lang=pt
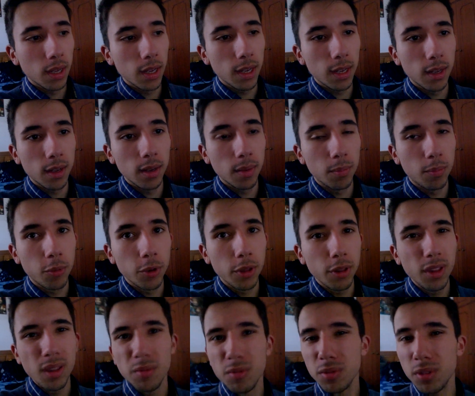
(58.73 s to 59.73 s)
Ah, porque
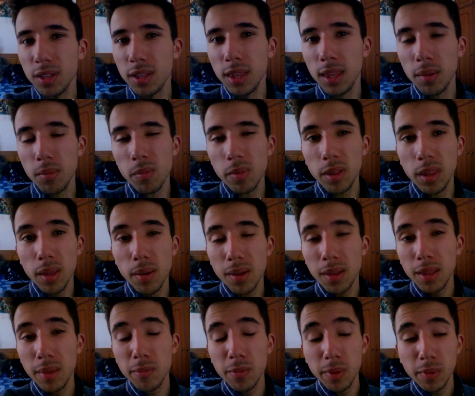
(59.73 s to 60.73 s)
assim temos, tem,
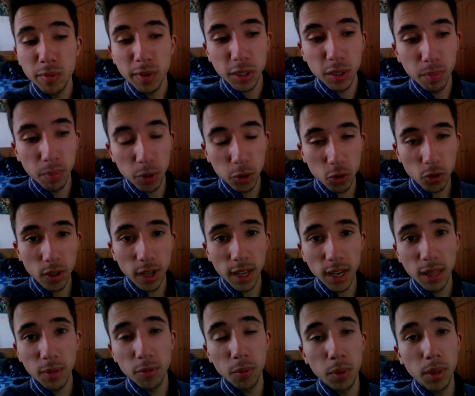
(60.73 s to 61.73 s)
tem, temos mais tempo para estudar,
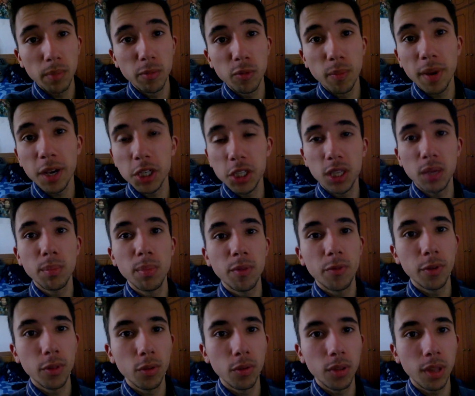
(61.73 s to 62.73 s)
ainda porque temos mais tempo
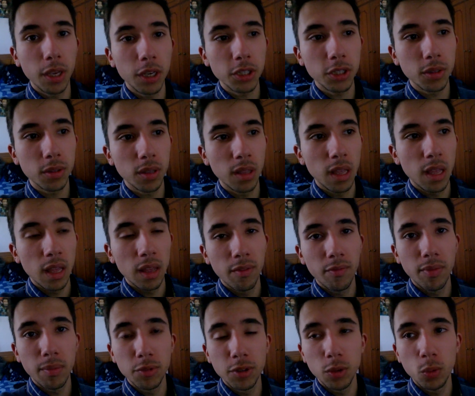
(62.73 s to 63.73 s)
para fazer o teste.
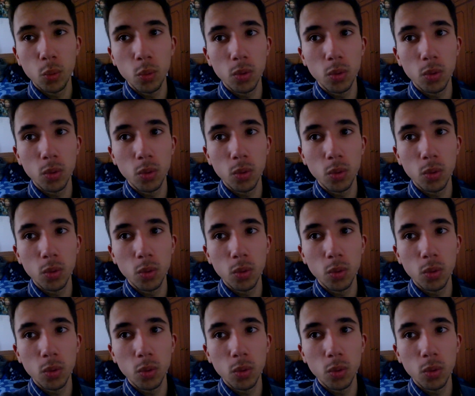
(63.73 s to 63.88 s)
Vamos ter